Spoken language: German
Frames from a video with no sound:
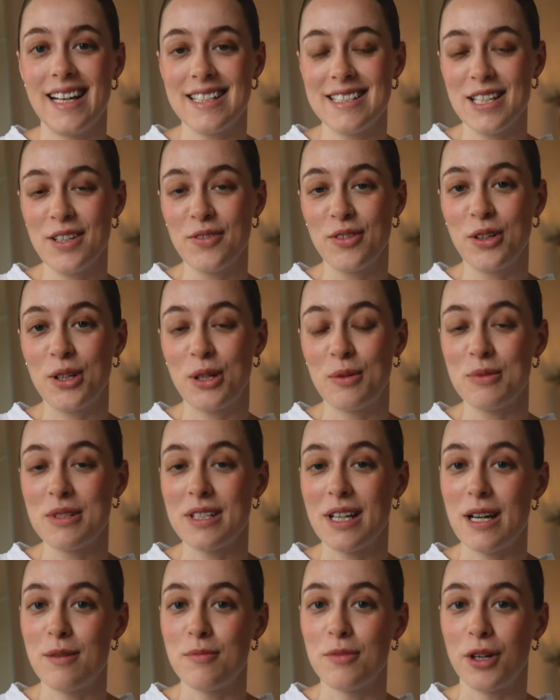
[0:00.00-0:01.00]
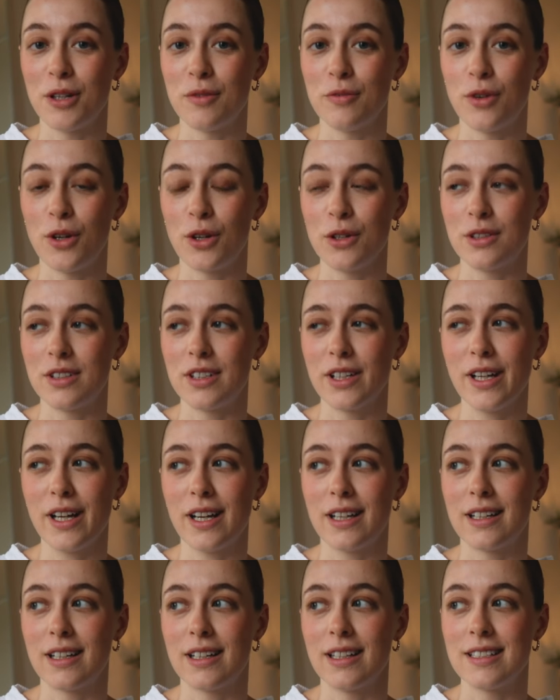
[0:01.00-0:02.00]
Herzlich willkommen zu einem neuen Vlog und ich
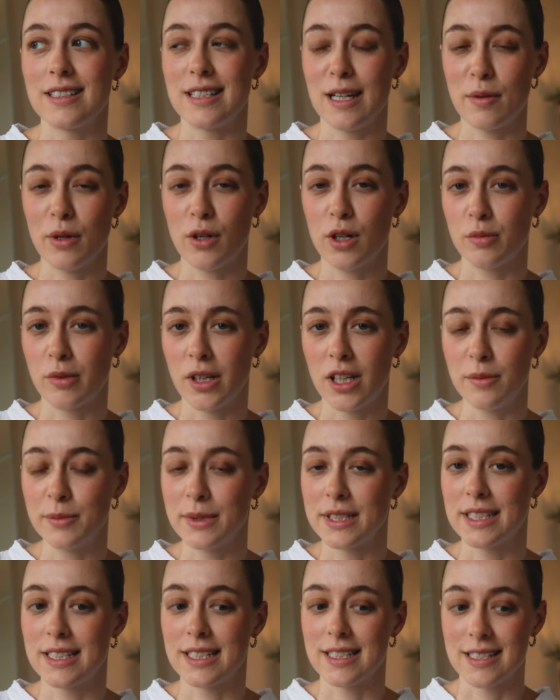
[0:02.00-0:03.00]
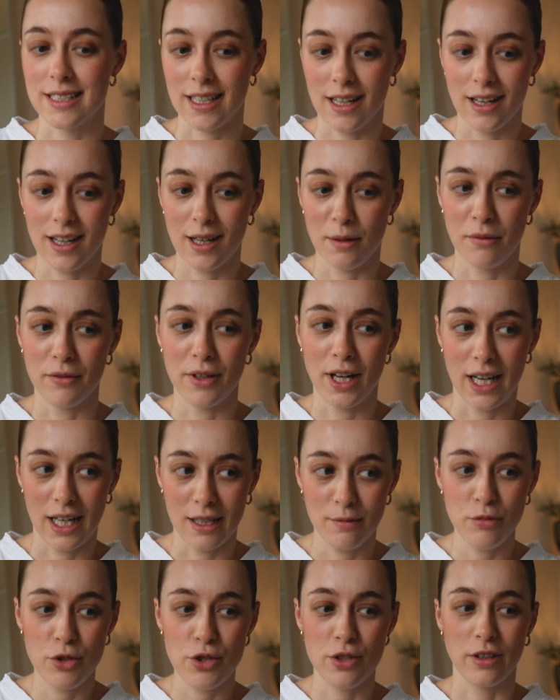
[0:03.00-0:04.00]
kann selber kaum glauben, dass ich das sage, aber wir
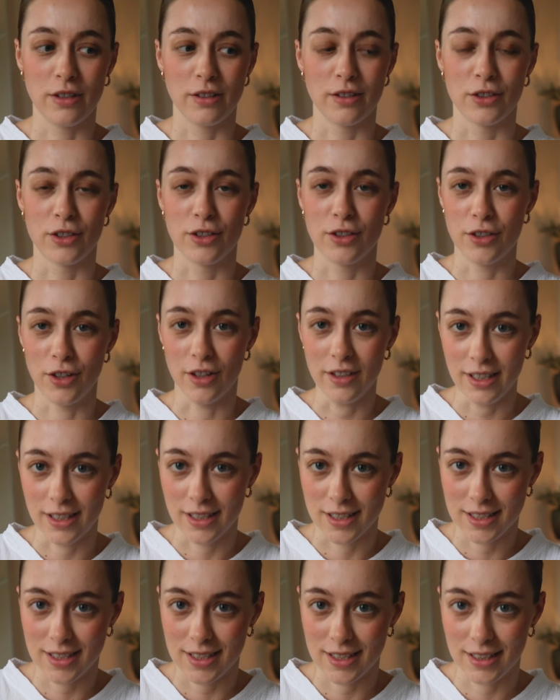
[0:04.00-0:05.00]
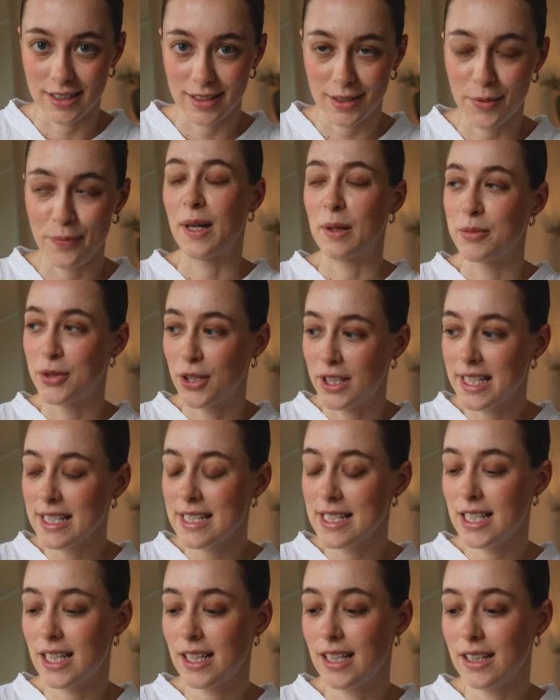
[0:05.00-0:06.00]
haben schon Donnerstag. Wir haben
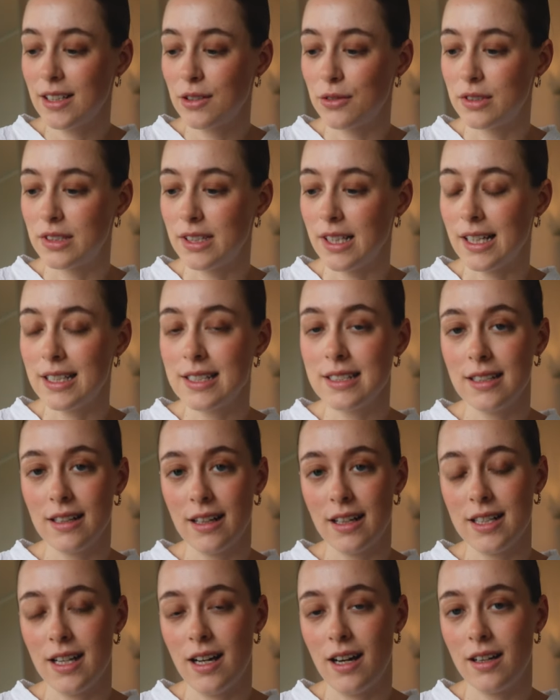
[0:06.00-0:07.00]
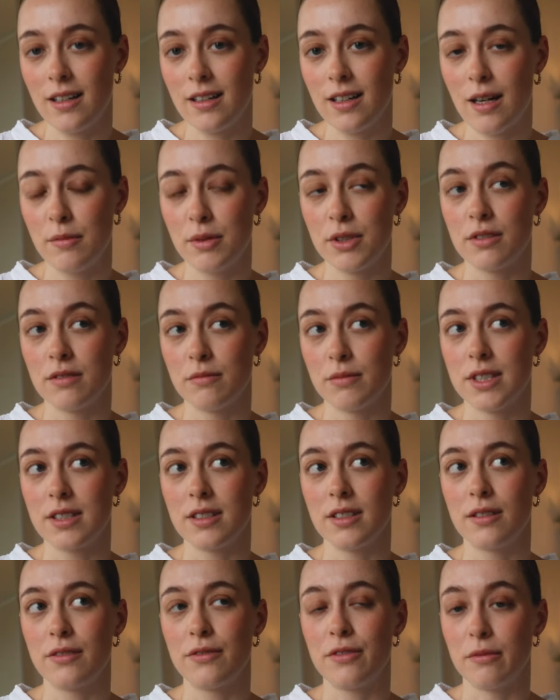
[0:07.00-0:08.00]
Donnerstag und die ersten drei Tage habe ich so ein
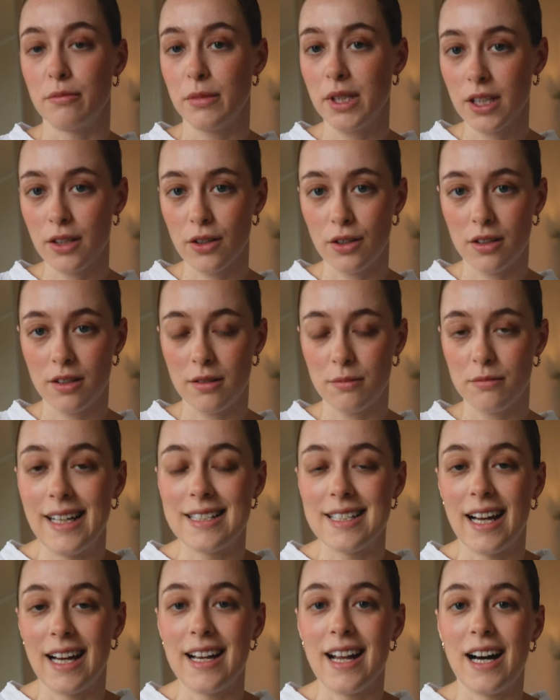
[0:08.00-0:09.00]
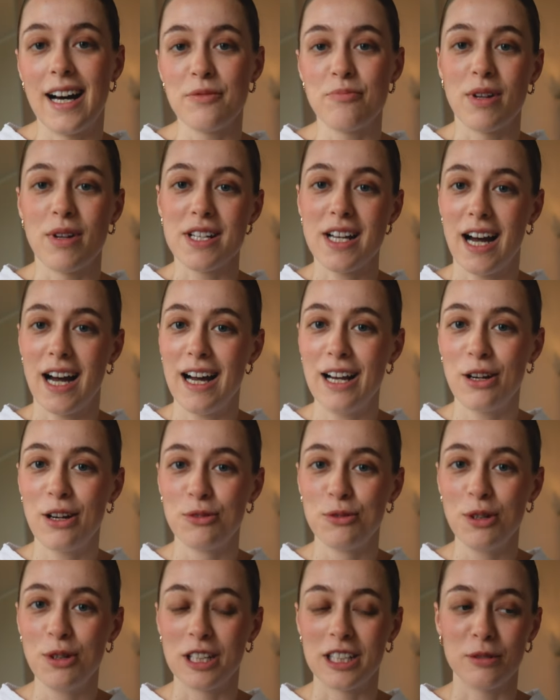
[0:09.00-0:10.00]
bisschen für mich genommen. Als eine Art
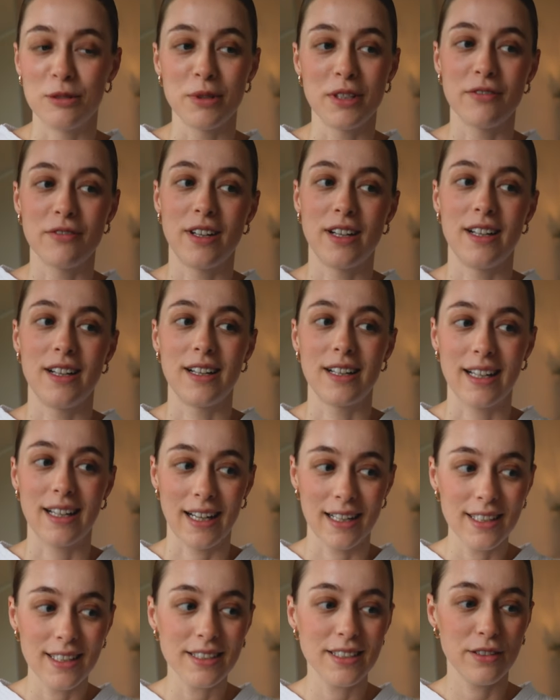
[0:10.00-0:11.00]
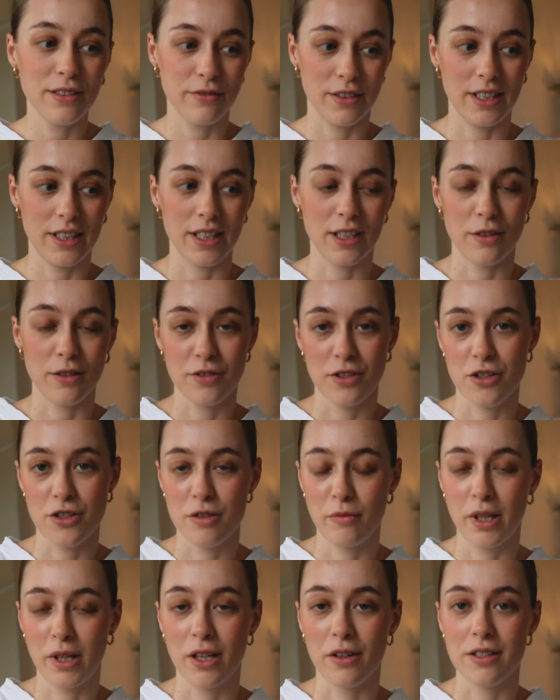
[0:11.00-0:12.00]
mentaler Urlaub. Ich war relativ wenig auf
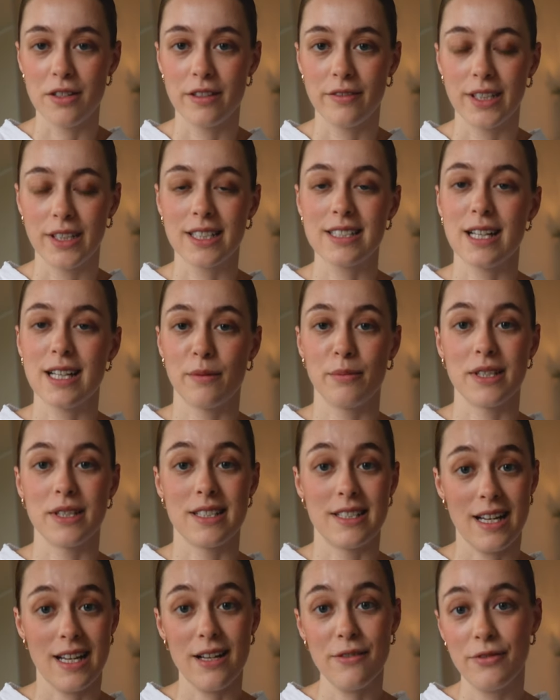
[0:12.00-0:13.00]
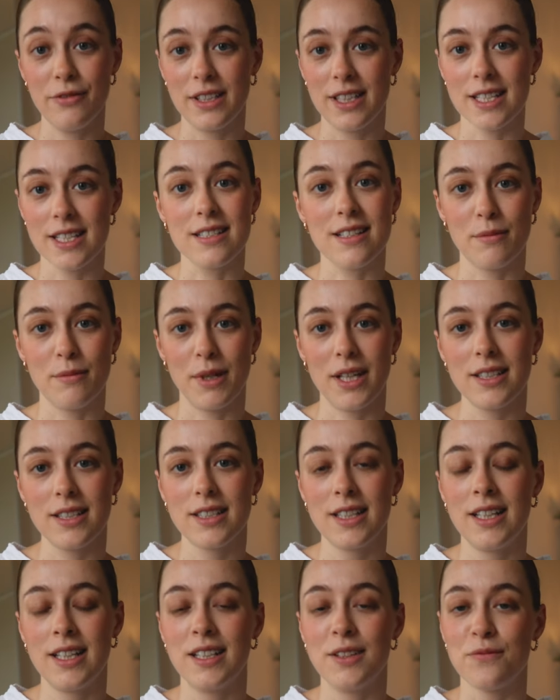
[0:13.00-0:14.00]
Social Media unterwegs, habe sehr viel das
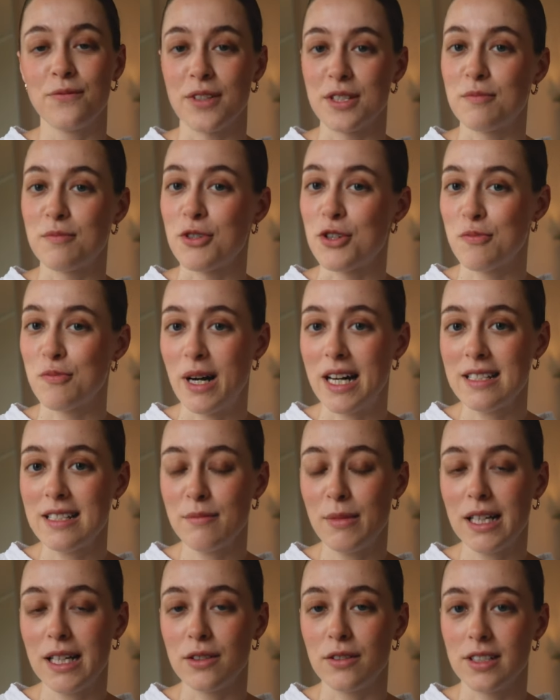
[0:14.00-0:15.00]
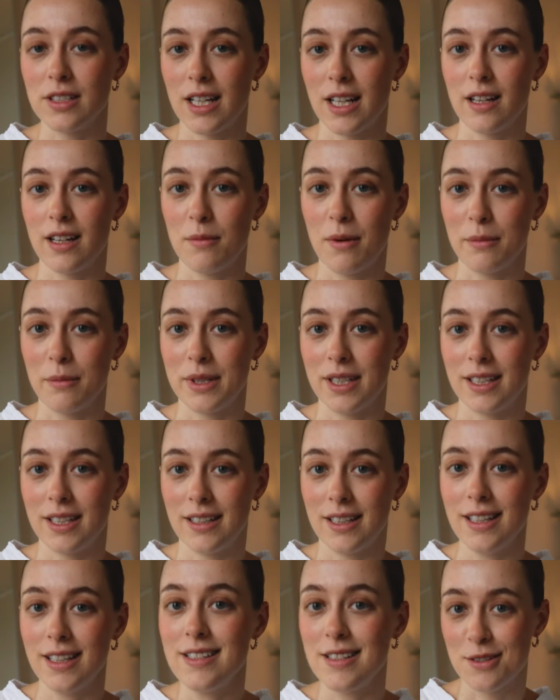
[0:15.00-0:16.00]
gemacht, was mir Spaß macht. Unter anderem habe ich
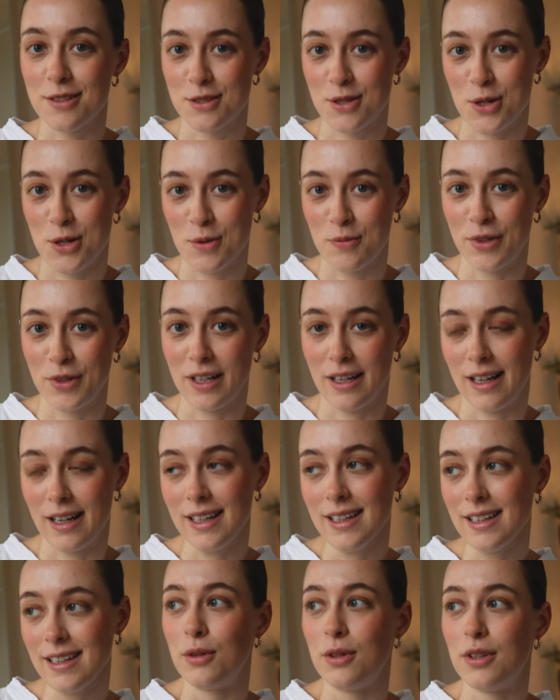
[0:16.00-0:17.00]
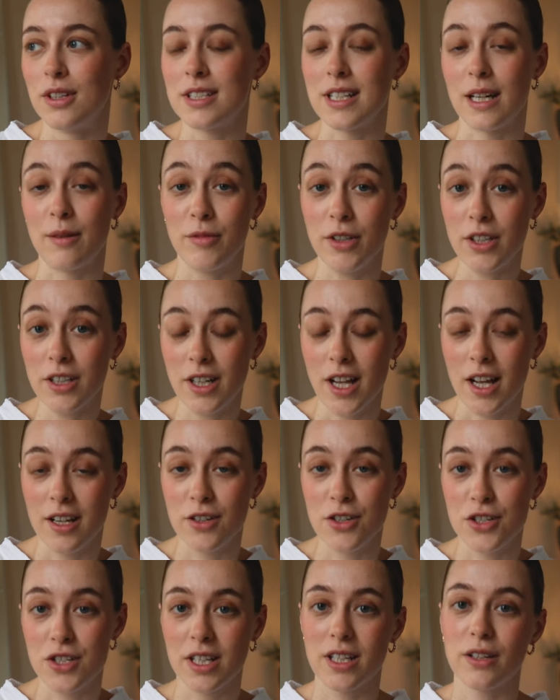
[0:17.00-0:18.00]
genäht, dazu kommen wir gleich. Und am
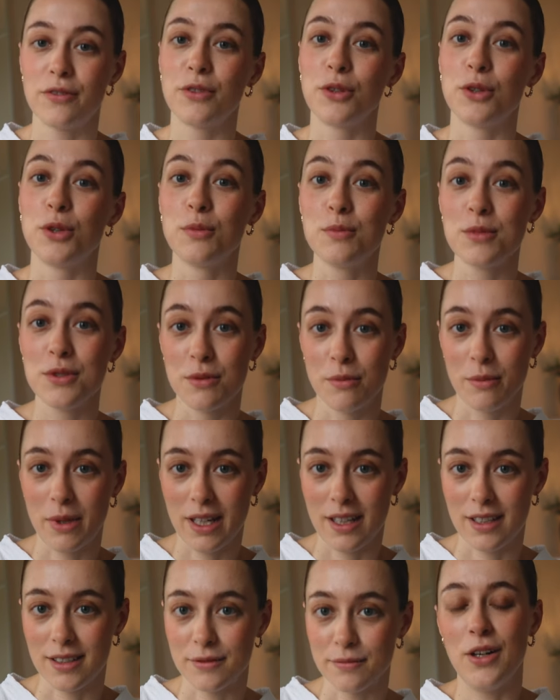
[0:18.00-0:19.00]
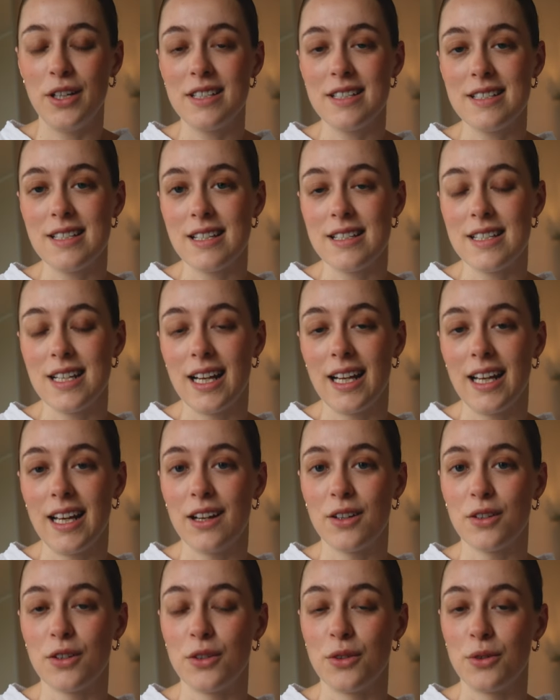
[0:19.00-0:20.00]
Wochenende steht dafür umso mehr an. Heute ist tatsächlich
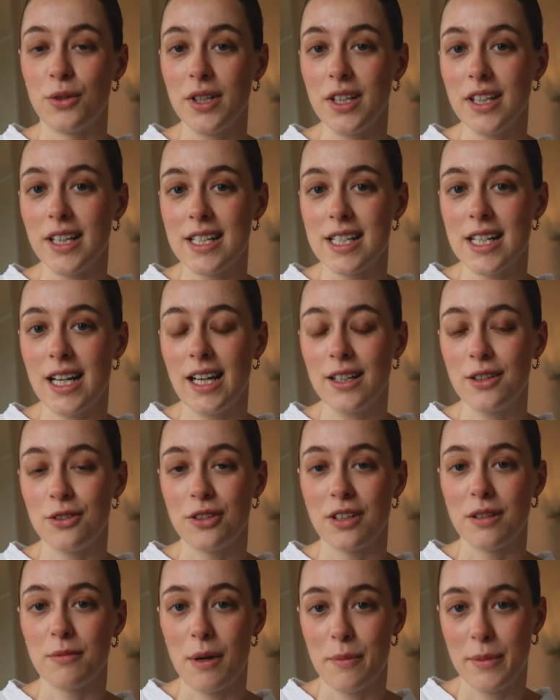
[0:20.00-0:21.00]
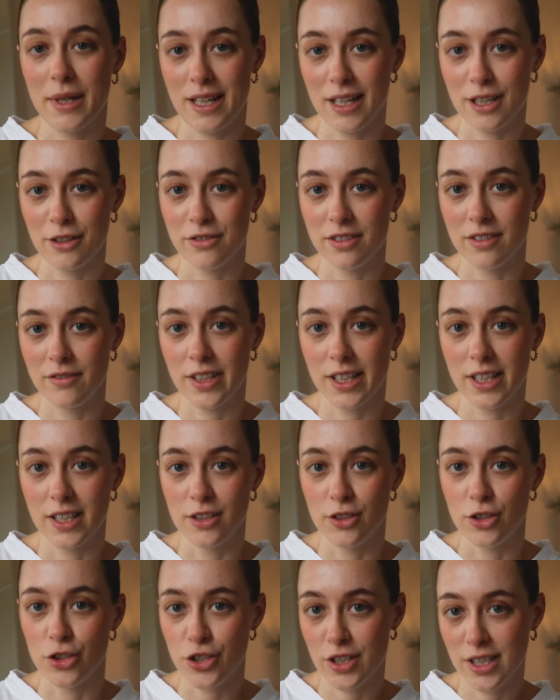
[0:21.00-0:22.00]
eher noch ein ruhigerer Tag und ich mache mich gleich auf den Weg
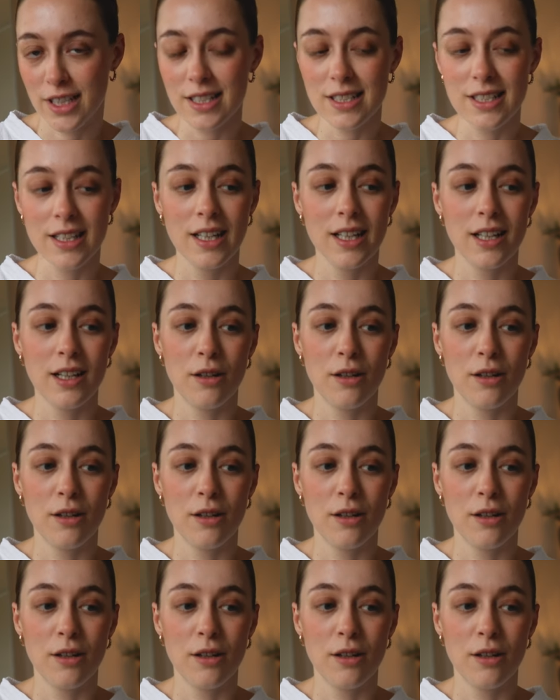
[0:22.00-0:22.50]
in die Stadt.